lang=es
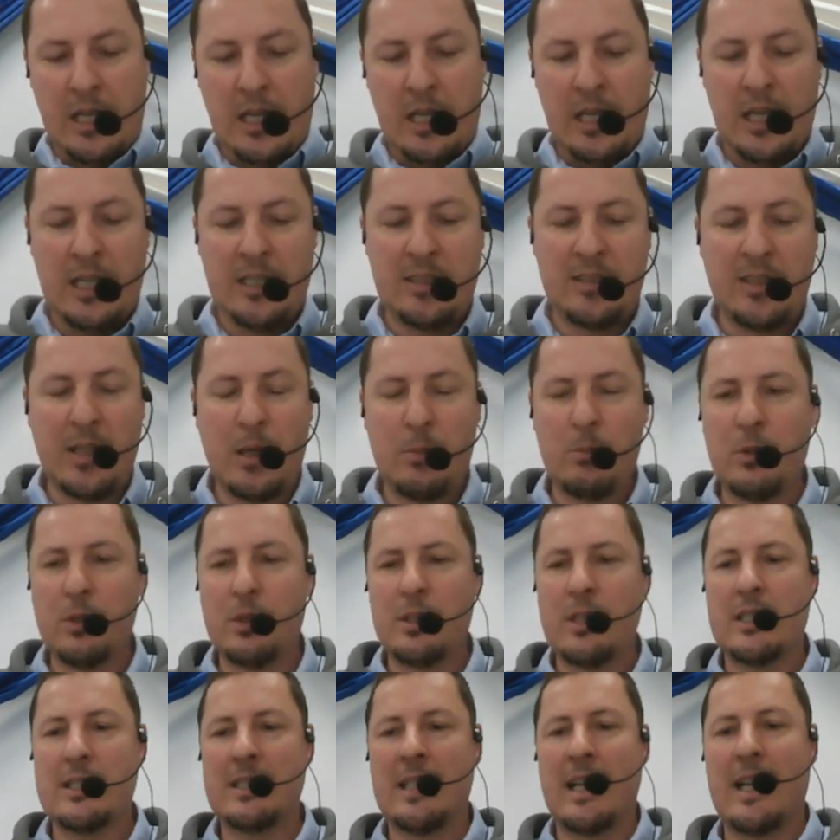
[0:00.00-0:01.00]

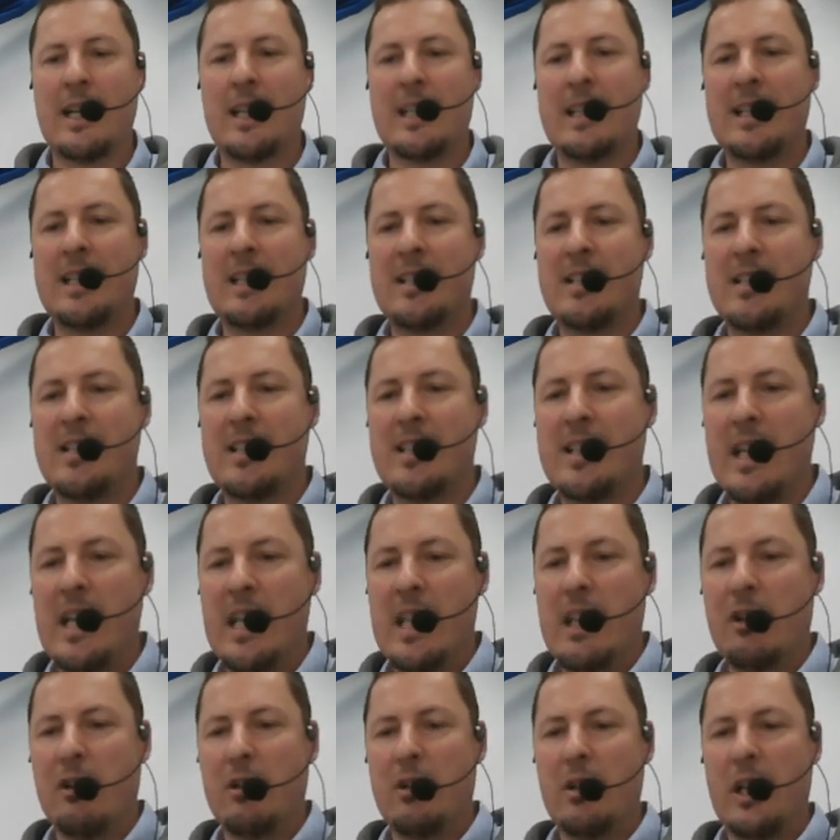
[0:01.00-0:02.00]
Estamos
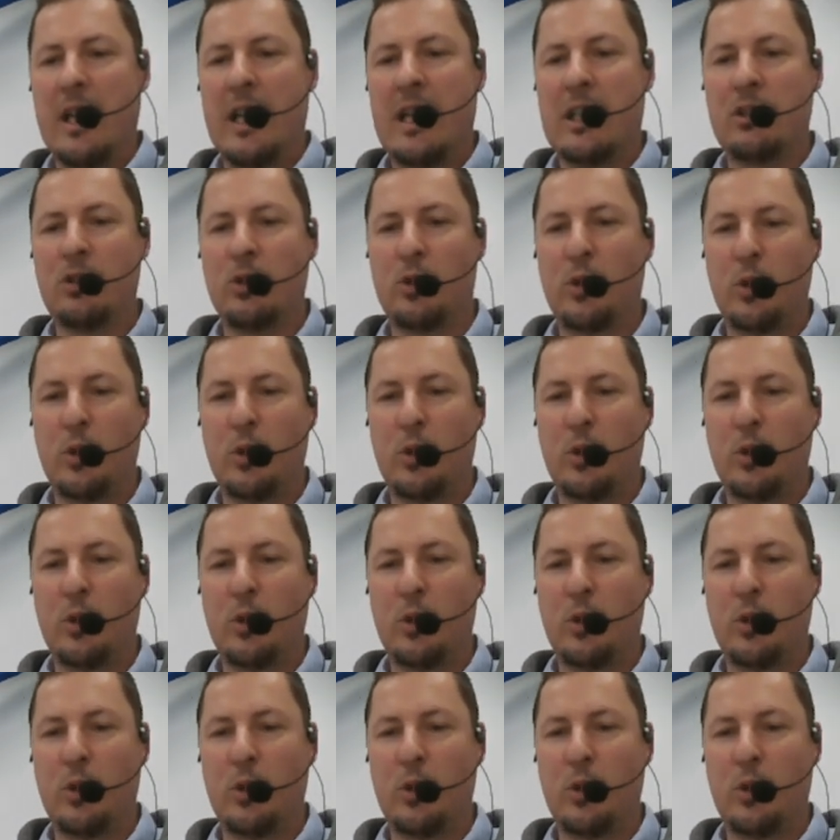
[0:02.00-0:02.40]
enriquecidos en